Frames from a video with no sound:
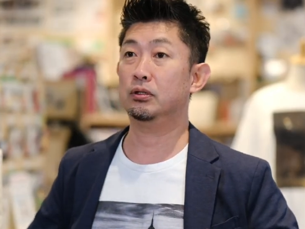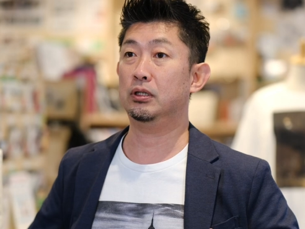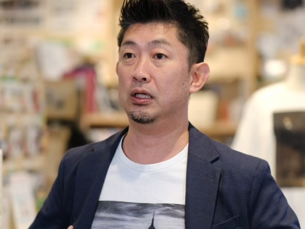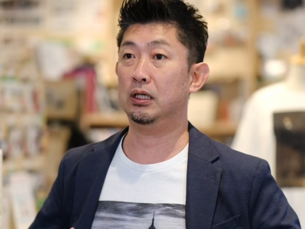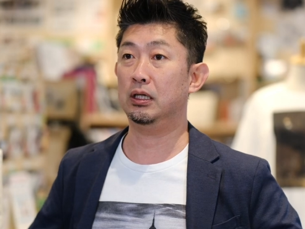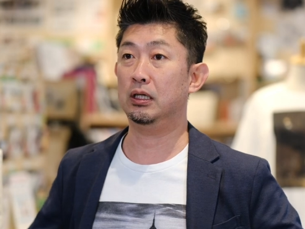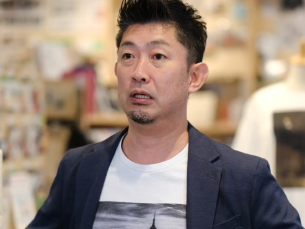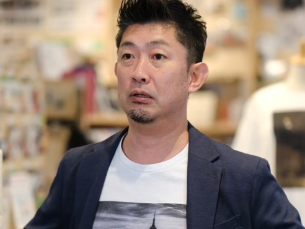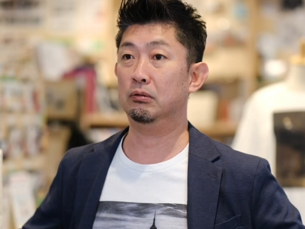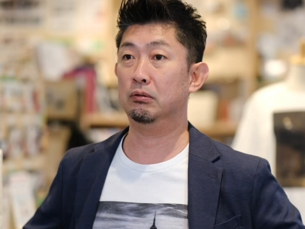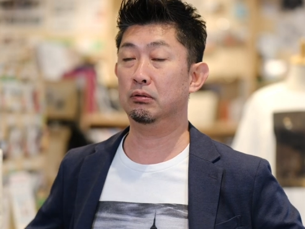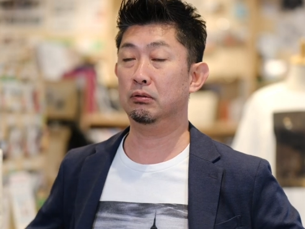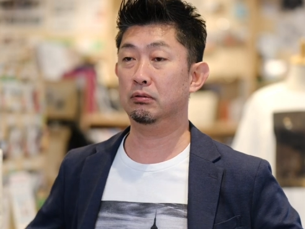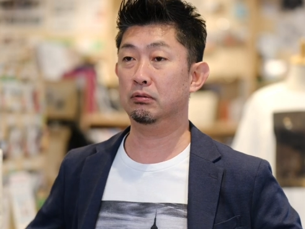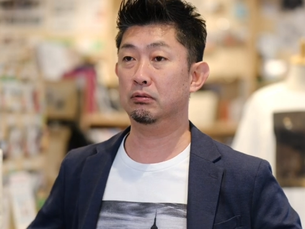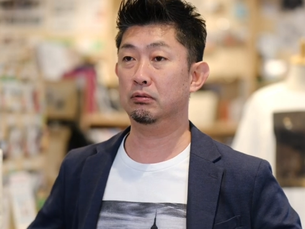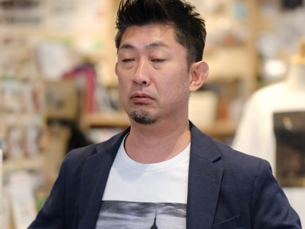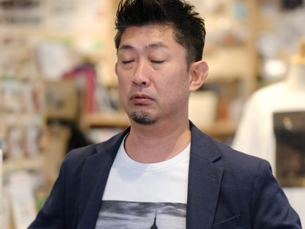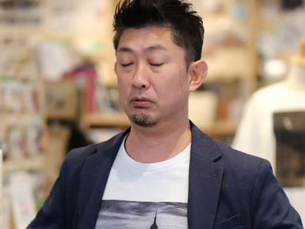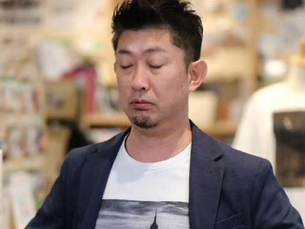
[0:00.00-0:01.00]
たあの
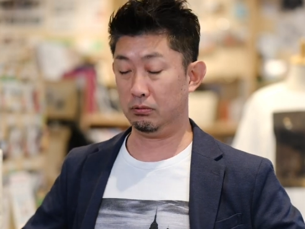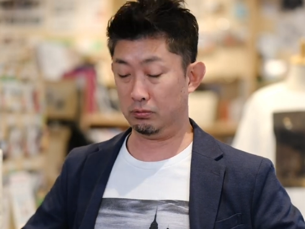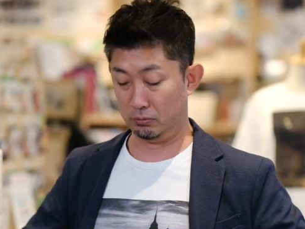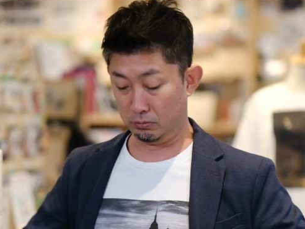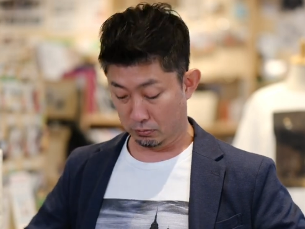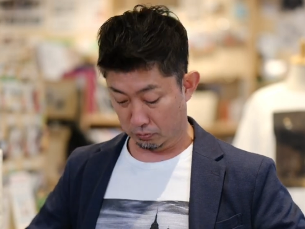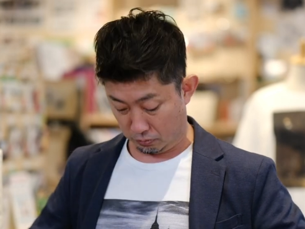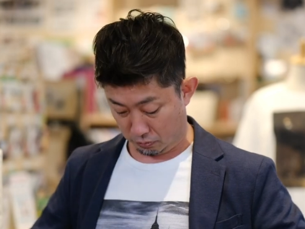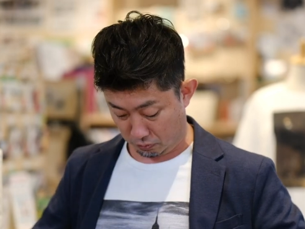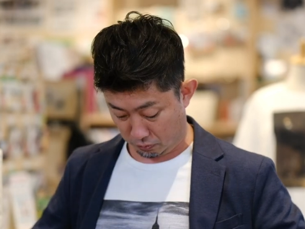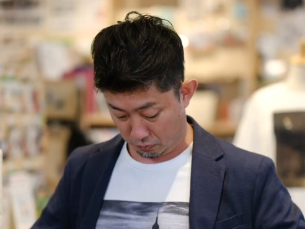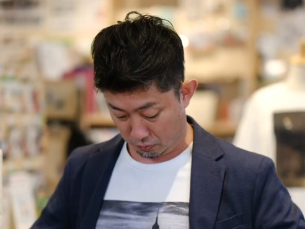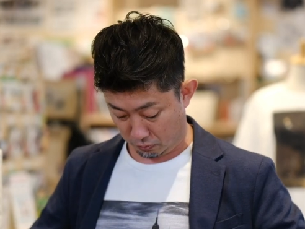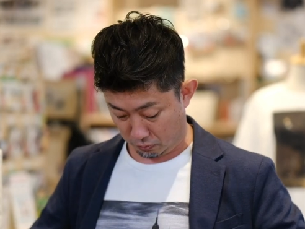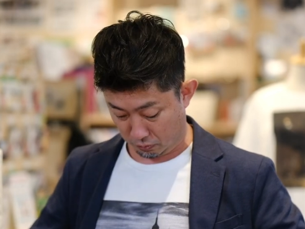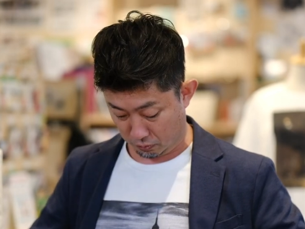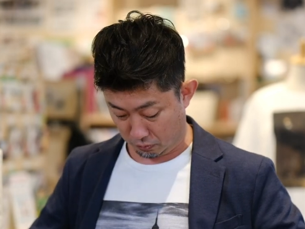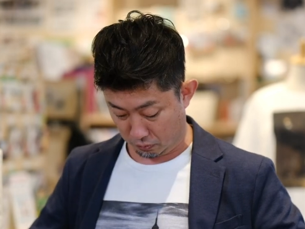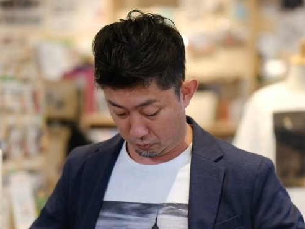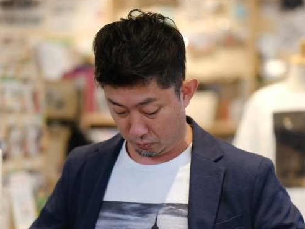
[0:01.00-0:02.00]

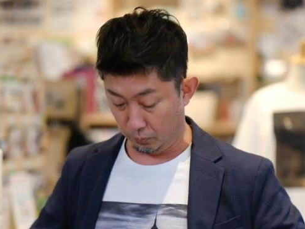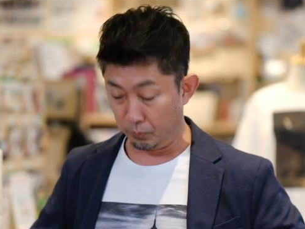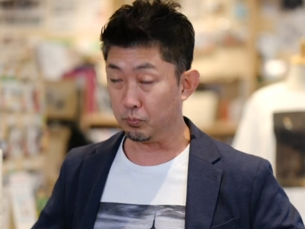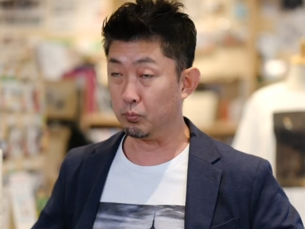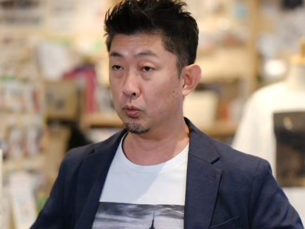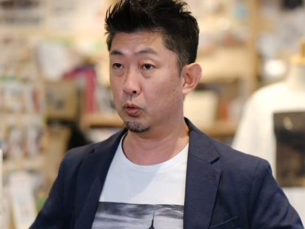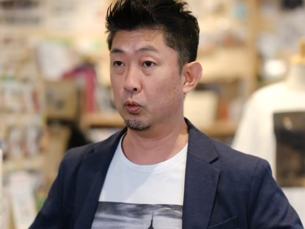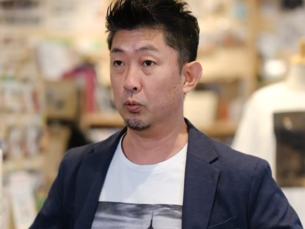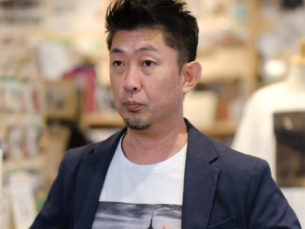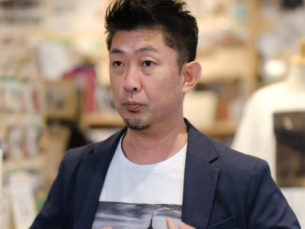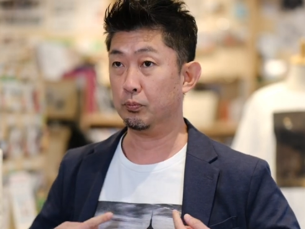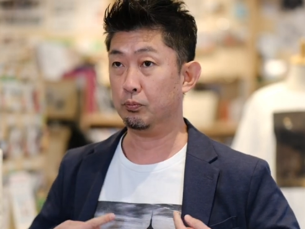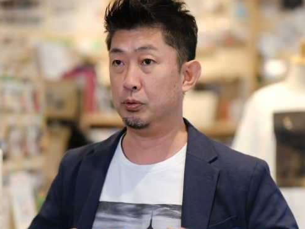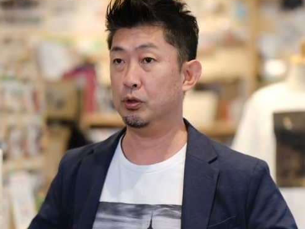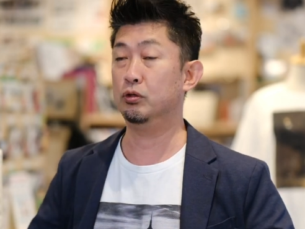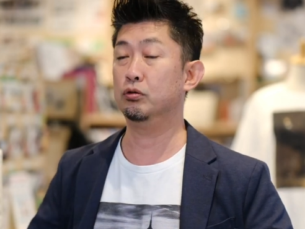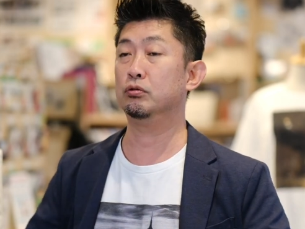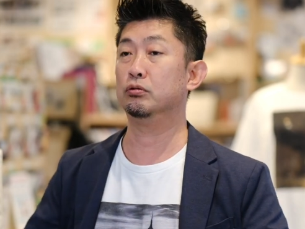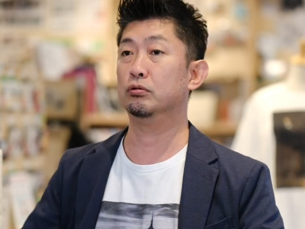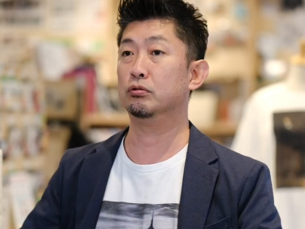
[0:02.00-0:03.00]
もう
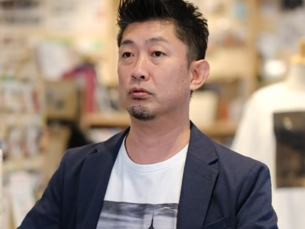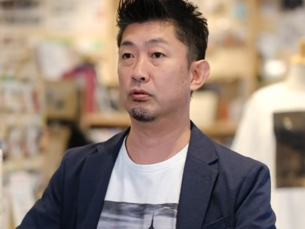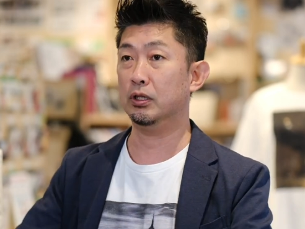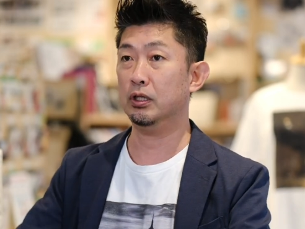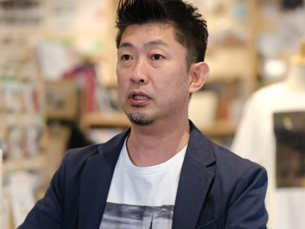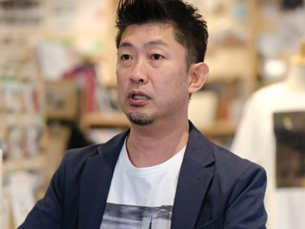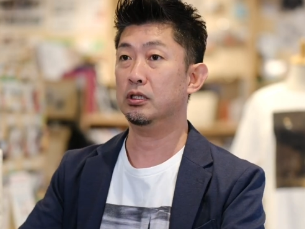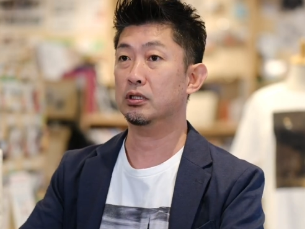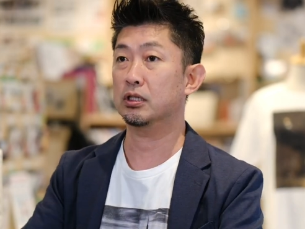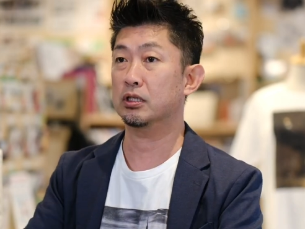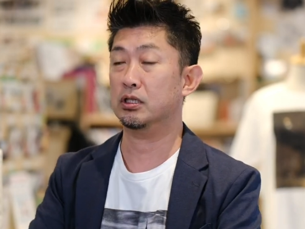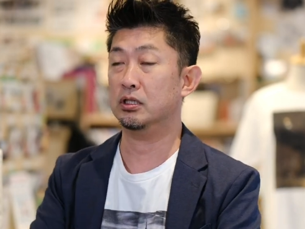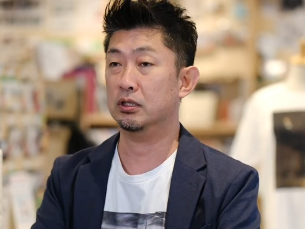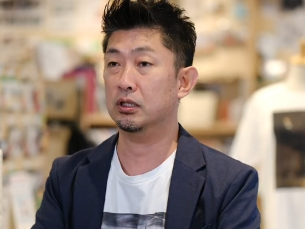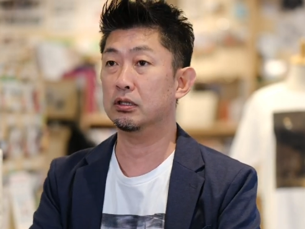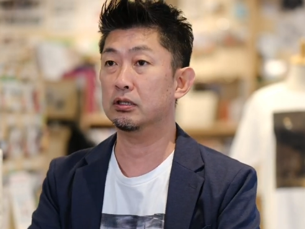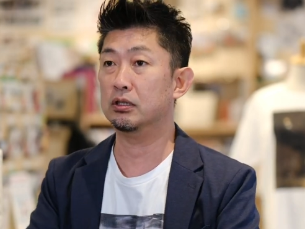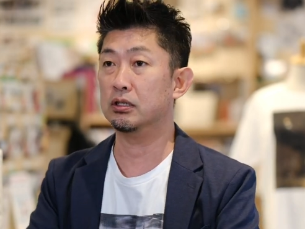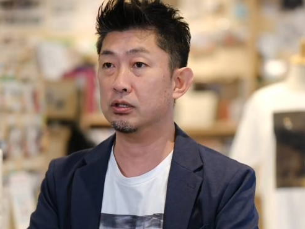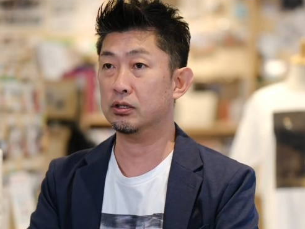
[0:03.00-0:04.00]
ビル群のね写真
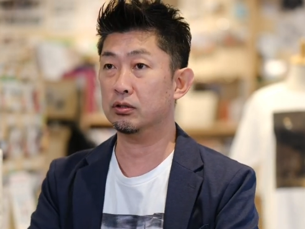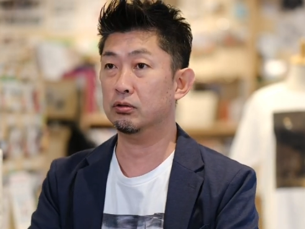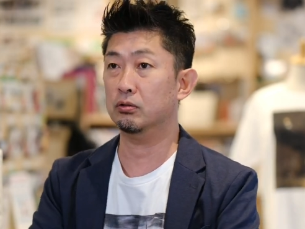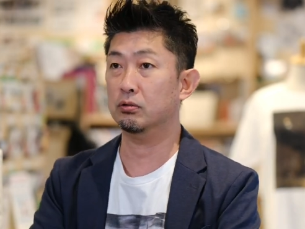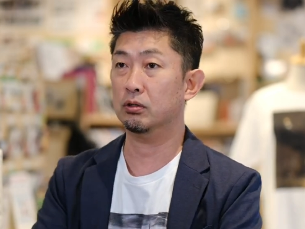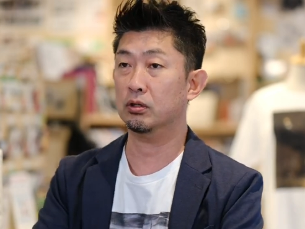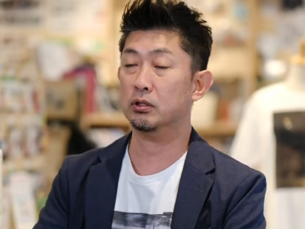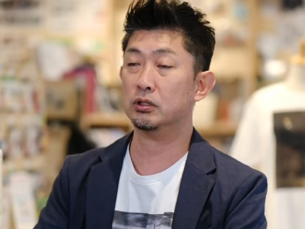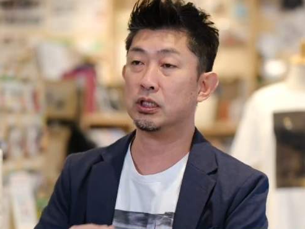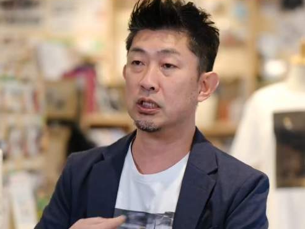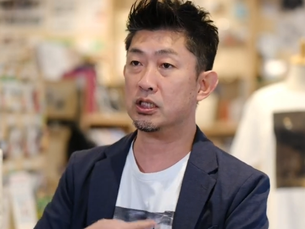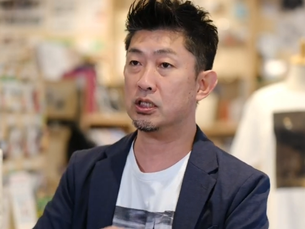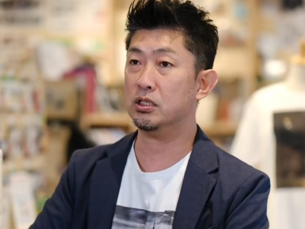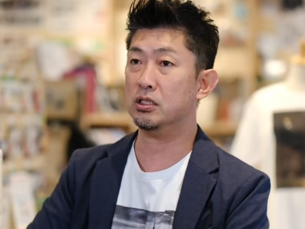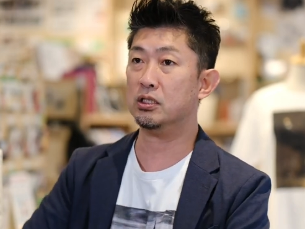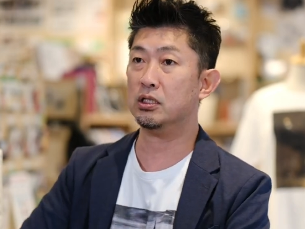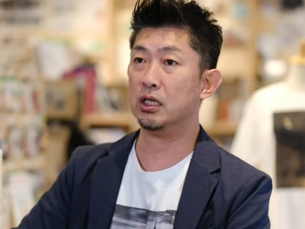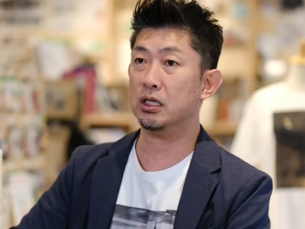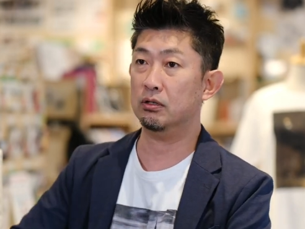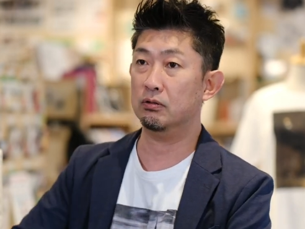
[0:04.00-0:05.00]
なんですけどこれ写真
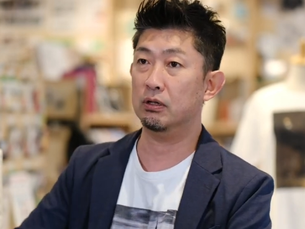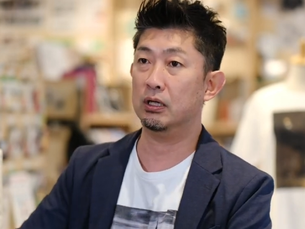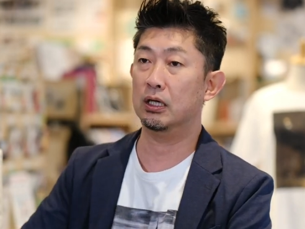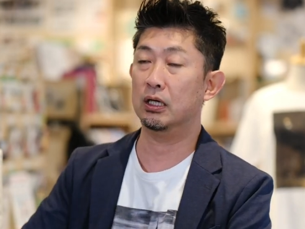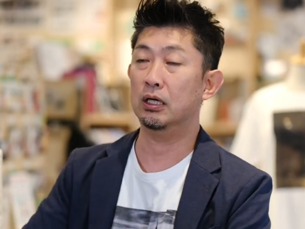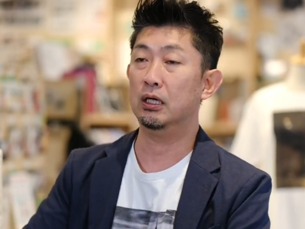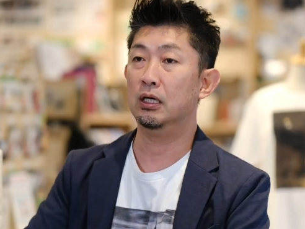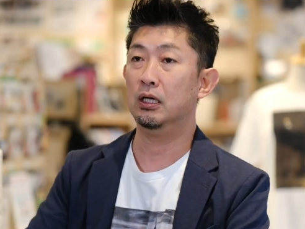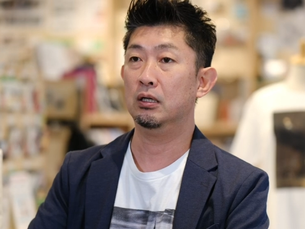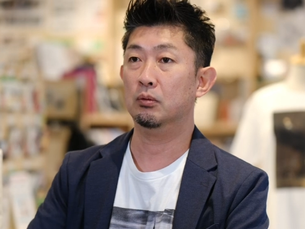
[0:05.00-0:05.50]
自体は